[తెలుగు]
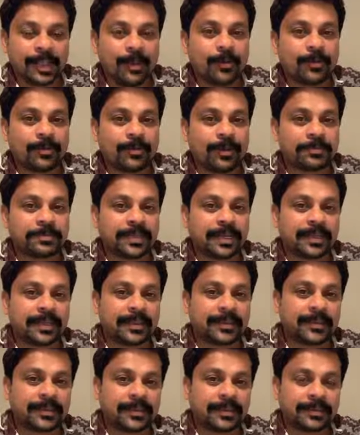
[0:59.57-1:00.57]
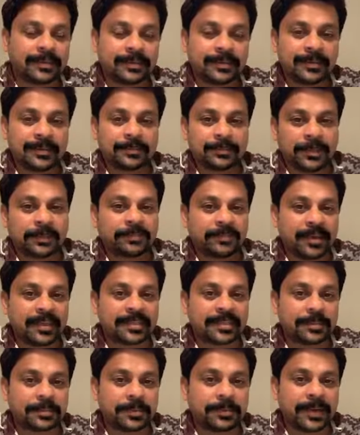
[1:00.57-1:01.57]
ఎవరి వెబ్సైట్ అది పాపం
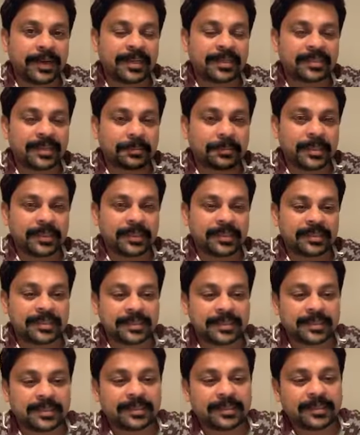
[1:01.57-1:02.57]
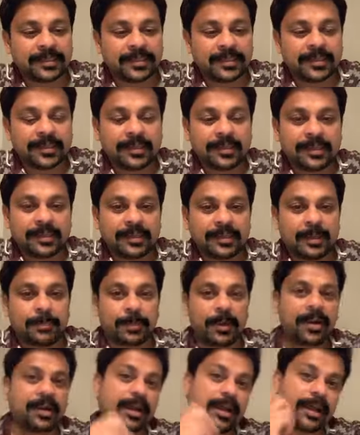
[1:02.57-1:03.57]
వైసీపీ పార్టీకి సంబంధించింది
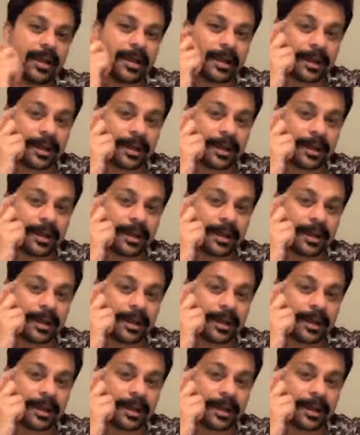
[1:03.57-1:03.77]
ఎప్పుడన్నా